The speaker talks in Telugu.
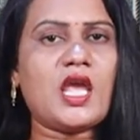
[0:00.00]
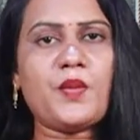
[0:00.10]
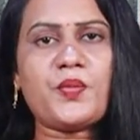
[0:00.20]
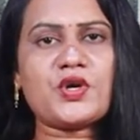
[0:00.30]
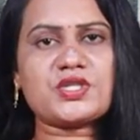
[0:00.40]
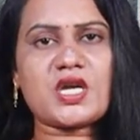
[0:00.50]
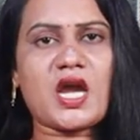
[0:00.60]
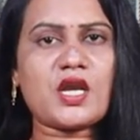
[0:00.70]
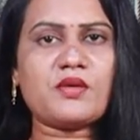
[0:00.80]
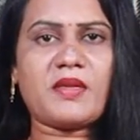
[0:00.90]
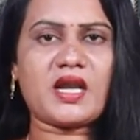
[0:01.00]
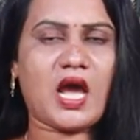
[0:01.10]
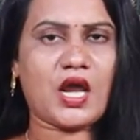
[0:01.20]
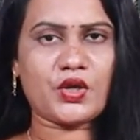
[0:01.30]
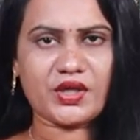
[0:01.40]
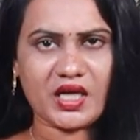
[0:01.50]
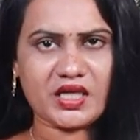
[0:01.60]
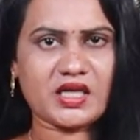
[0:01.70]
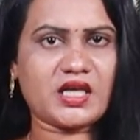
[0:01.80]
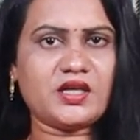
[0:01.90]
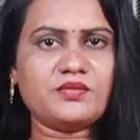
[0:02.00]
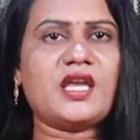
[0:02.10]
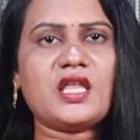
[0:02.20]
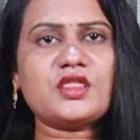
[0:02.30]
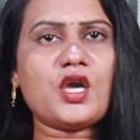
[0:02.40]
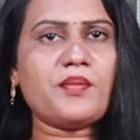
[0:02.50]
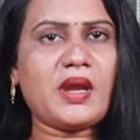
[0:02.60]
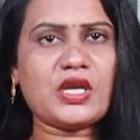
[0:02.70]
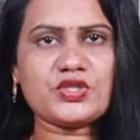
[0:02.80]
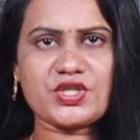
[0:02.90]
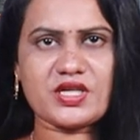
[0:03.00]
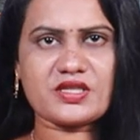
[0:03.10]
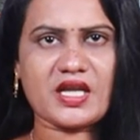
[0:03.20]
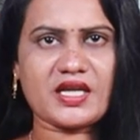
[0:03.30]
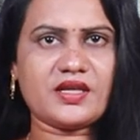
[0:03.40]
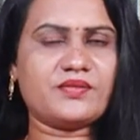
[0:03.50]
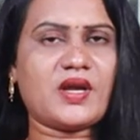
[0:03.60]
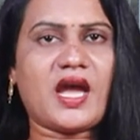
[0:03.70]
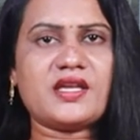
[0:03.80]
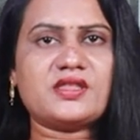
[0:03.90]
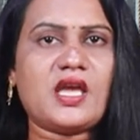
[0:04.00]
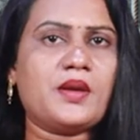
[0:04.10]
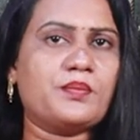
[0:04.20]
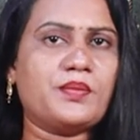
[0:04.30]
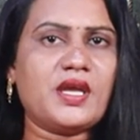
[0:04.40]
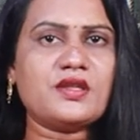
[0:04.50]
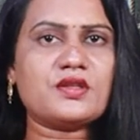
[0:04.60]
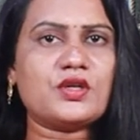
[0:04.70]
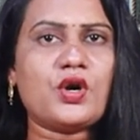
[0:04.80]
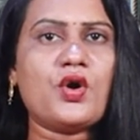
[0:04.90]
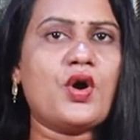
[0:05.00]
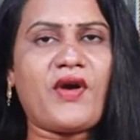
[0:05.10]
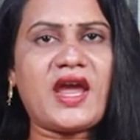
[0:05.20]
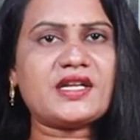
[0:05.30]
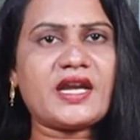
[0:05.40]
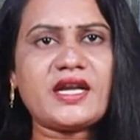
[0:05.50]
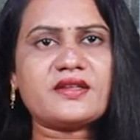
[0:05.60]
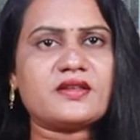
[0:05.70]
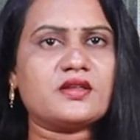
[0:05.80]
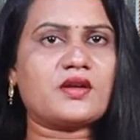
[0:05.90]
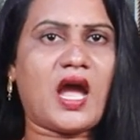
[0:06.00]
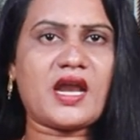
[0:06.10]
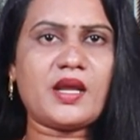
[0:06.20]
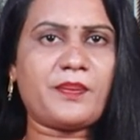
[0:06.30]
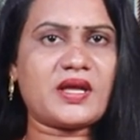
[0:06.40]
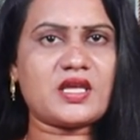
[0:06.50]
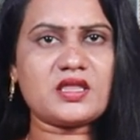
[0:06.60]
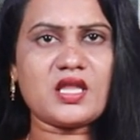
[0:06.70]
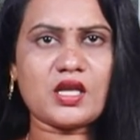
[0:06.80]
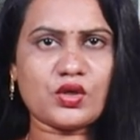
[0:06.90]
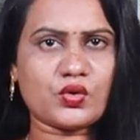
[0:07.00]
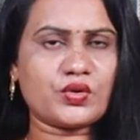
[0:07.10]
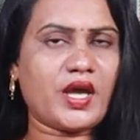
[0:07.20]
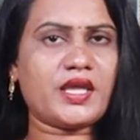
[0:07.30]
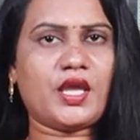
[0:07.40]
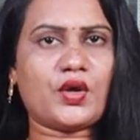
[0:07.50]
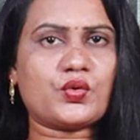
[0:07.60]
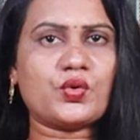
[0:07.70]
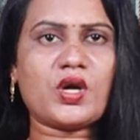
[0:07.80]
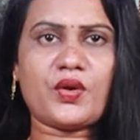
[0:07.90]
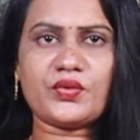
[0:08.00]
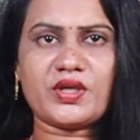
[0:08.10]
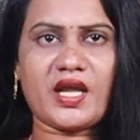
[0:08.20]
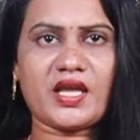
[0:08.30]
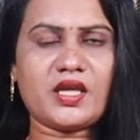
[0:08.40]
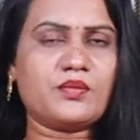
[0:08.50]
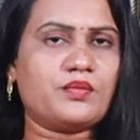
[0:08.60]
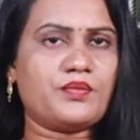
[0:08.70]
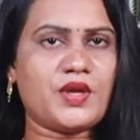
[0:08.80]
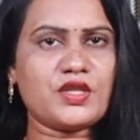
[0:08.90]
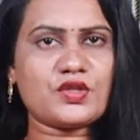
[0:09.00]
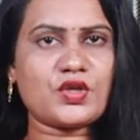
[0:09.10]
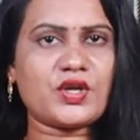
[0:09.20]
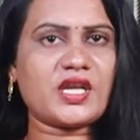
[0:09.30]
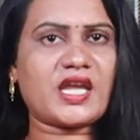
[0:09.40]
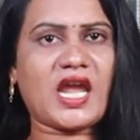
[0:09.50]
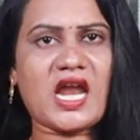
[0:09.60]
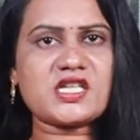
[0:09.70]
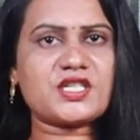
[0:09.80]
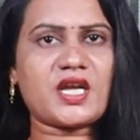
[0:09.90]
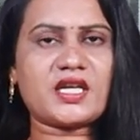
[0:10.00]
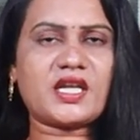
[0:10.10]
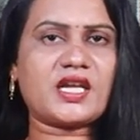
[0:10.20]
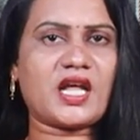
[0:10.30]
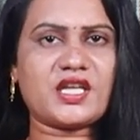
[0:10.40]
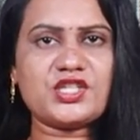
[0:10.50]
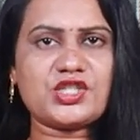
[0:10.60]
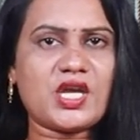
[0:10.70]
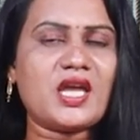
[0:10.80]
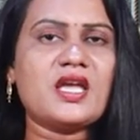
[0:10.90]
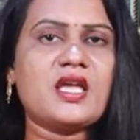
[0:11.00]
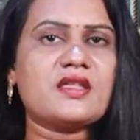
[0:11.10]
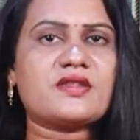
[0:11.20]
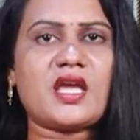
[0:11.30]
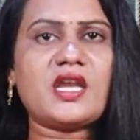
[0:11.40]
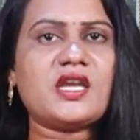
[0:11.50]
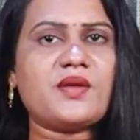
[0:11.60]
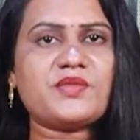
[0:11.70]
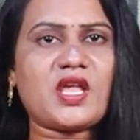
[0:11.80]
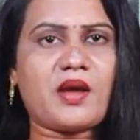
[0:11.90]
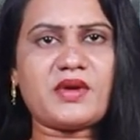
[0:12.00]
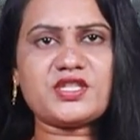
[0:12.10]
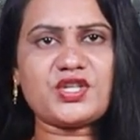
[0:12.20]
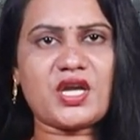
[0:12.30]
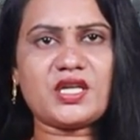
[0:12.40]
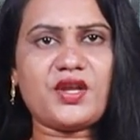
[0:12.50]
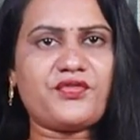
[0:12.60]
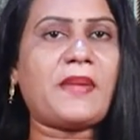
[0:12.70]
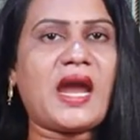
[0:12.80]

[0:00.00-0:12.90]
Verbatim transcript: ఈ పోషకాలు మన ఆరోగ్యానికి ఎంతో మేలు చేస్తాయి అయితే బీన్స్లో ఫైట్రేట్స్ అనే పదార్థాలు కూడా ఎక్కువగా ఉంటాయి బీన్స్లోని కాల్షియాన్ని గ్రహించే శరీరం సామర్థ్యాన్ని